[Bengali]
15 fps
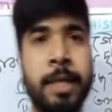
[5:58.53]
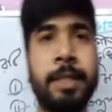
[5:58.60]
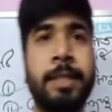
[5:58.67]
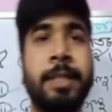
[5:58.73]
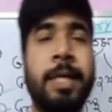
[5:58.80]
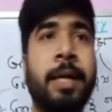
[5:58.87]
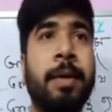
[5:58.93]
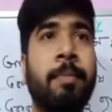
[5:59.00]
যে
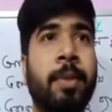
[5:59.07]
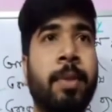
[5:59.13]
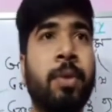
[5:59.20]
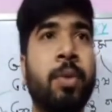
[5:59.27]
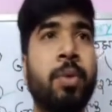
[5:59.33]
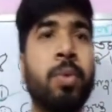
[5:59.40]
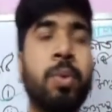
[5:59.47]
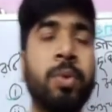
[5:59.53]

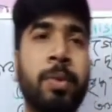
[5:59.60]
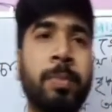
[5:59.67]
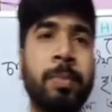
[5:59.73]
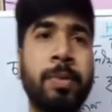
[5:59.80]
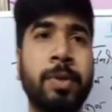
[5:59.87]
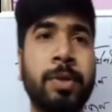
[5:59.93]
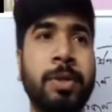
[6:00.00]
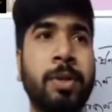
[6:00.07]
গৌতম বুদ্ধ
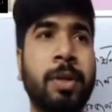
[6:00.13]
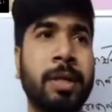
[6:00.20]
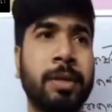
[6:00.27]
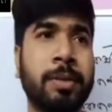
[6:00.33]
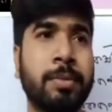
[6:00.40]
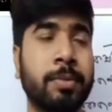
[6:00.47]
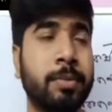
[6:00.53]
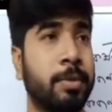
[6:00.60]
ছিল এক
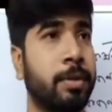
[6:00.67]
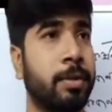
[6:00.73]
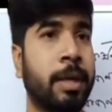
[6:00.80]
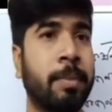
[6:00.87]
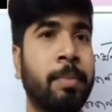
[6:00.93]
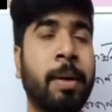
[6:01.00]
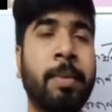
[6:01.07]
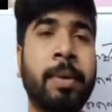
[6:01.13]
তার
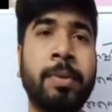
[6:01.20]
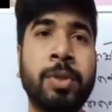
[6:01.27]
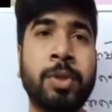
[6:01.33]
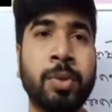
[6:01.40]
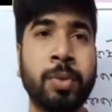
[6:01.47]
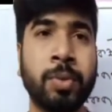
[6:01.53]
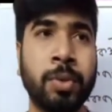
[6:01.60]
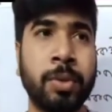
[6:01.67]
বাবা নাম হচ্ছে
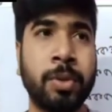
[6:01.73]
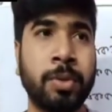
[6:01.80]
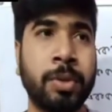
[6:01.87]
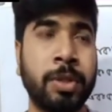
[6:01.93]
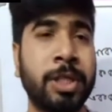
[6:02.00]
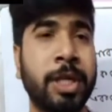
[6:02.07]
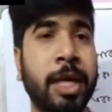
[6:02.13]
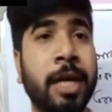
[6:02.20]
শুদ্ধোদন
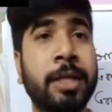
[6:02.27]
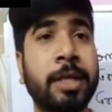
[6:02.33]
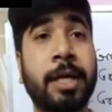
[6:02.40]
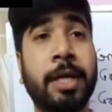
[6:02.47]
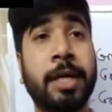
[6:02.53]
সে এক একটা